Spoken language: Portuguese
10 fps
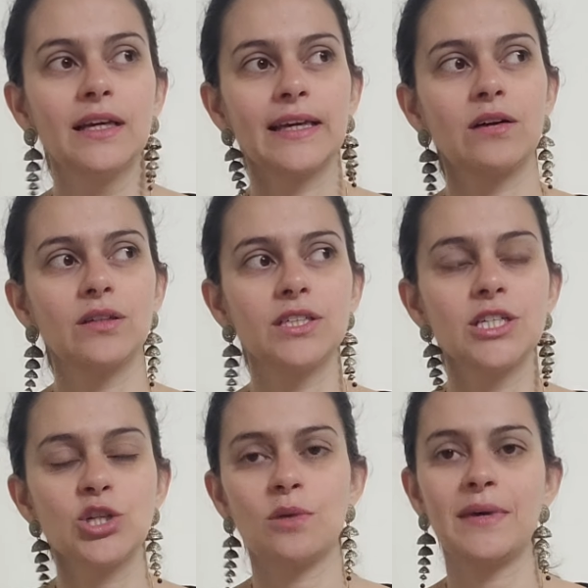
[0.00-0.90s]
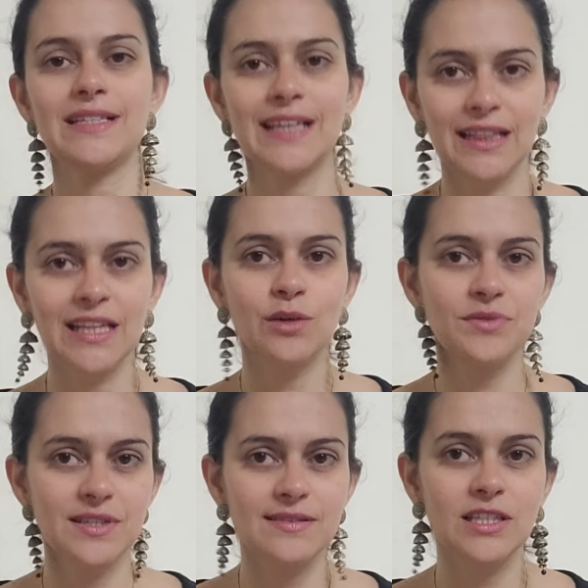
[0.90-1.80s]
que é quando a gente começa a não
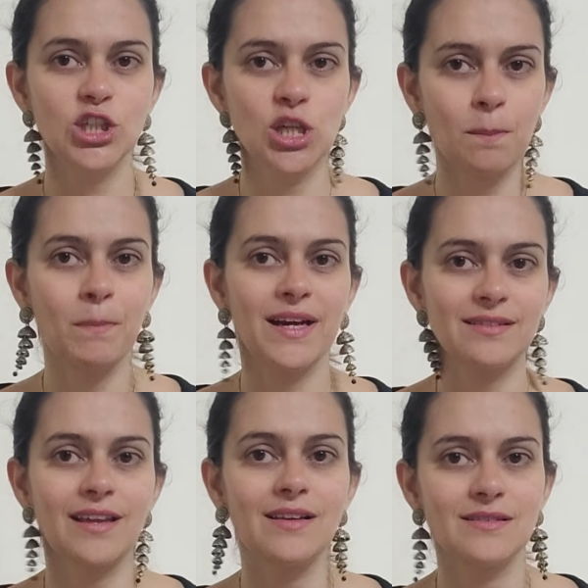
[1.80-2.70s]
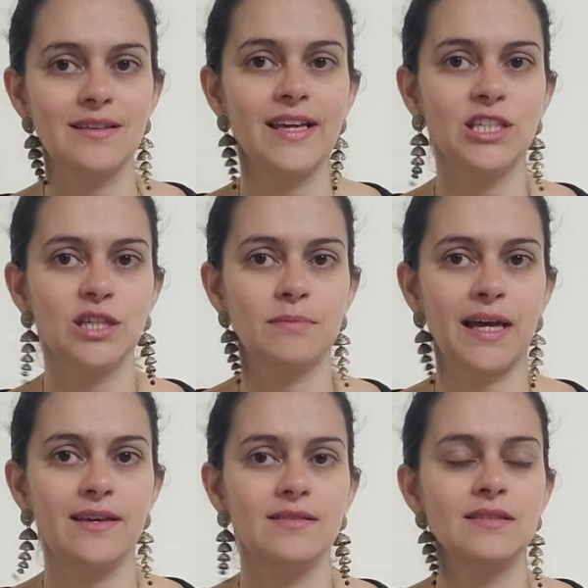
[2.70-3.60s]
se sentir pertencente
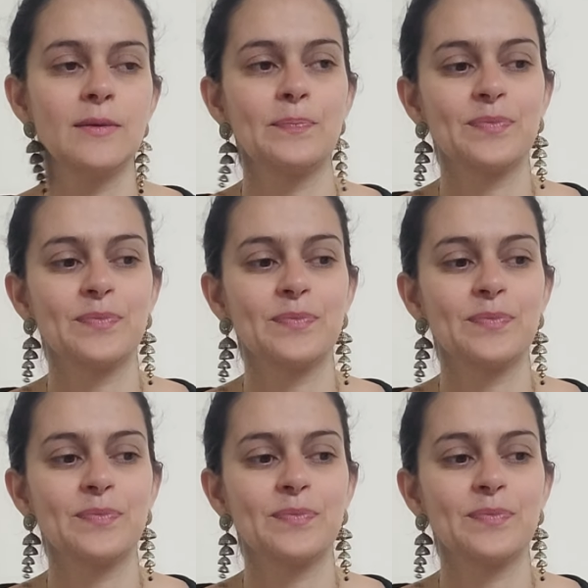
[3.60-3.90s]
mais